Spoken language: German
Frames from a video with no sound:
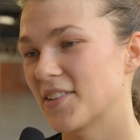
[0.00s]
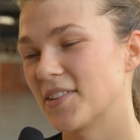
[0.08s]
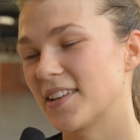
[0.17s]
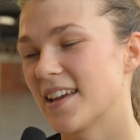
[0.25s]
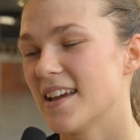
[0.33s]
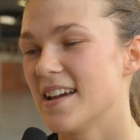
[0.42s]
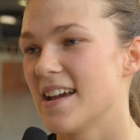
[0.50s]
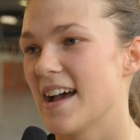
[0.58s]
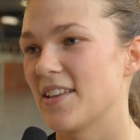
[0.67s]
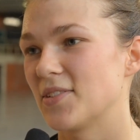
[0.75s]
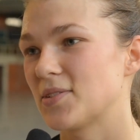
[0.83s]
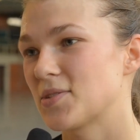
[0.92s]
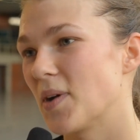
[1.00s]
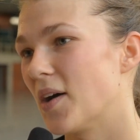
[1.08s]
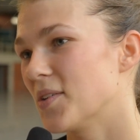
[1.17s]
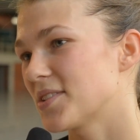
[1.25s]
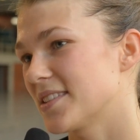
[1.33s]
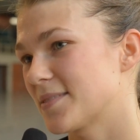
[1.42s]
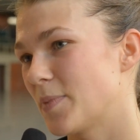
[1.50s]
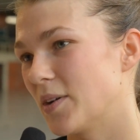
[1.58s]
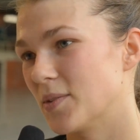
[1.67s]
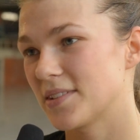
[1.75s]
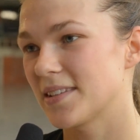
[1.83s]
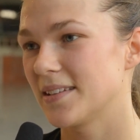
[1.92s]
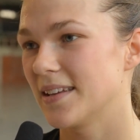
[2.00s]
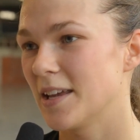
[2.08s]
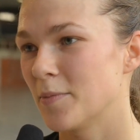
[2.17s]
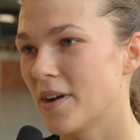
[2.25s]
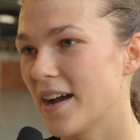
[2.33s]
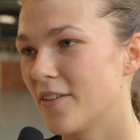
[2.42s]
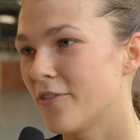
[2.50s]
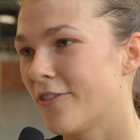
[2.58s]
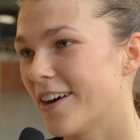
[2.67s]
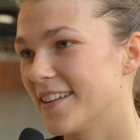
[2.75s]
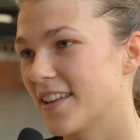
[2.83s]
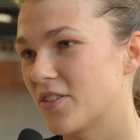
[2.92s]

Und also zu Hause ist bei uns immer ein Fall,